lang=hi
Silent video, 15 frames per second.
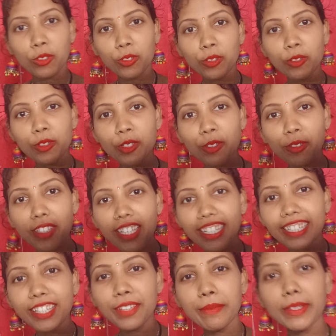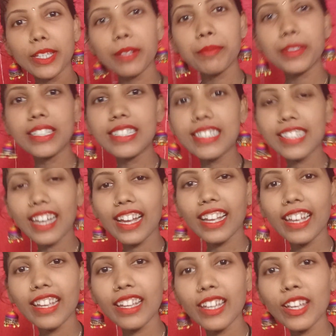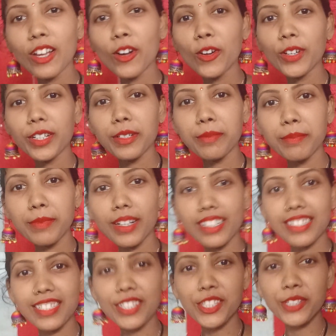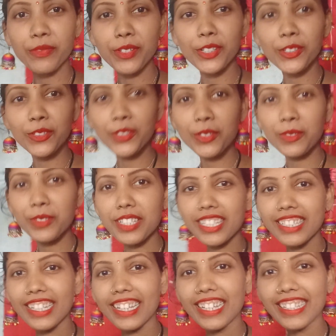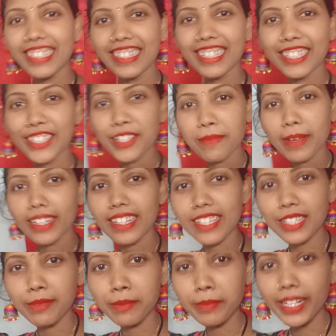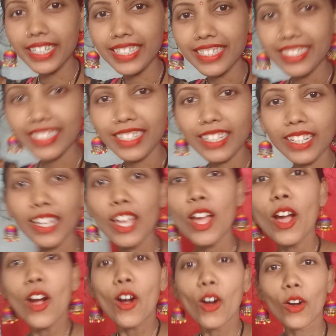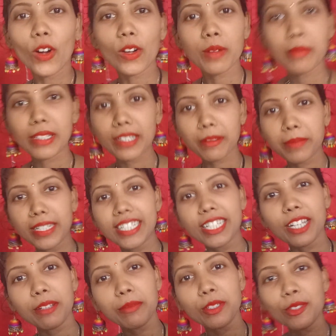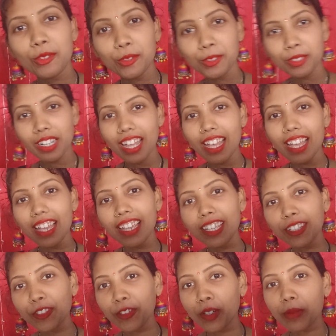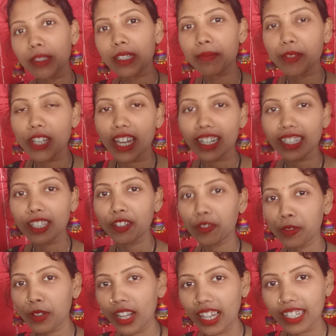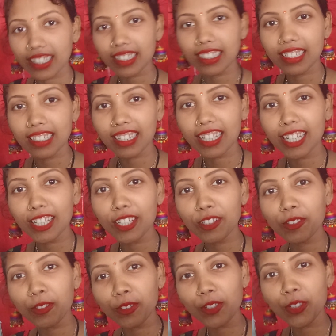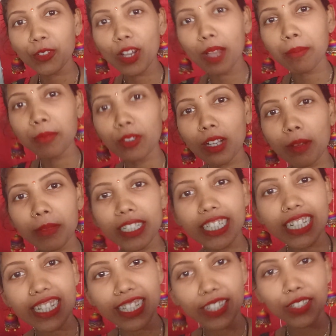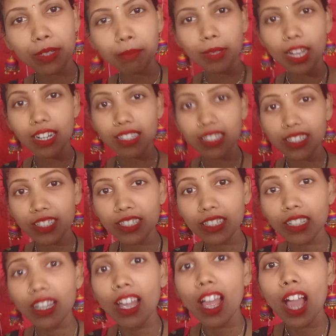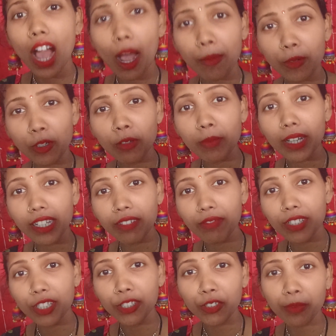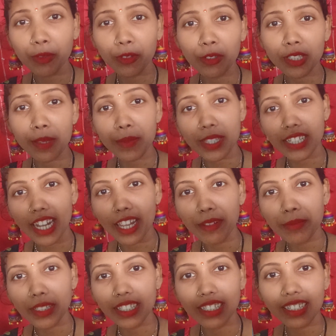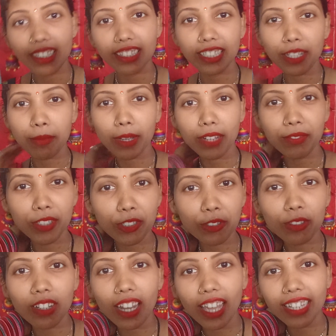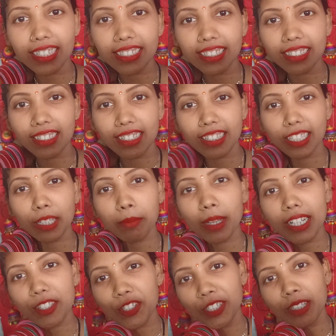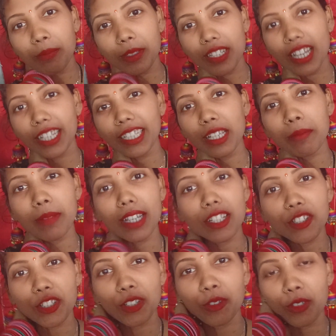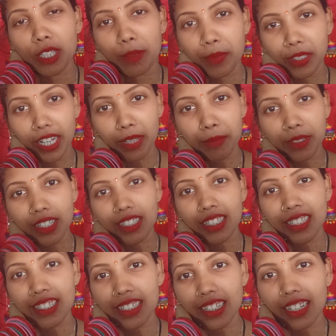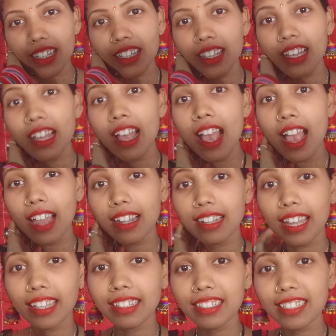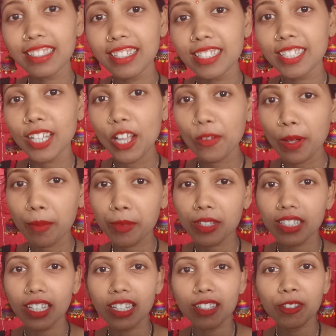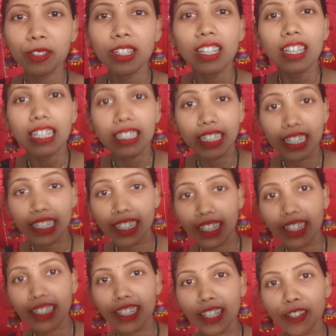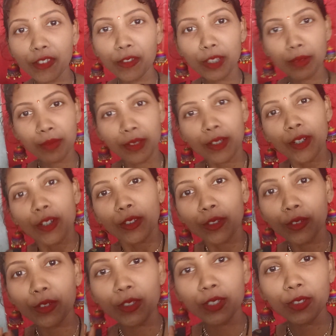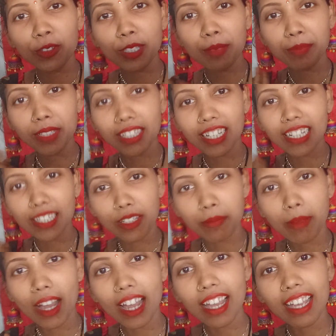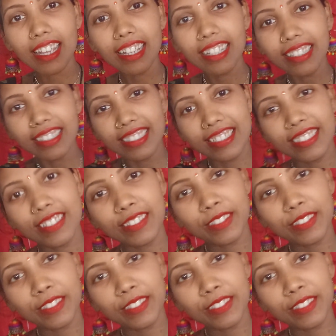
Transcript: तो दोस्तों देखिए अभी हम नीचे आ गए हैं और हम अच्छे अच्छे वीडियो शूट किए हैं ये देखिए हमारे हस्बैंड बैठे हैं और मेरा बेटा अभी सो रहा है तो अभी हम जा रहे हैं इनको खाना देने के लिए तो दोस्तों आप लोग हमें ढेर सारा प्यार दीजिए आप लोग हमारे वीडियो को सब्सक्राइब नहीं करते हमारे वीडियो को लाइक नहीं करते हमारे चैनल पर जाके हमारे चैनल को सब्सक्राइब कर दीजिएगा एंड लाइक कर दीजिएगा हम आपसे यही यही कहेंगे तो तब तो दोस्तों तब तक के लिए बाय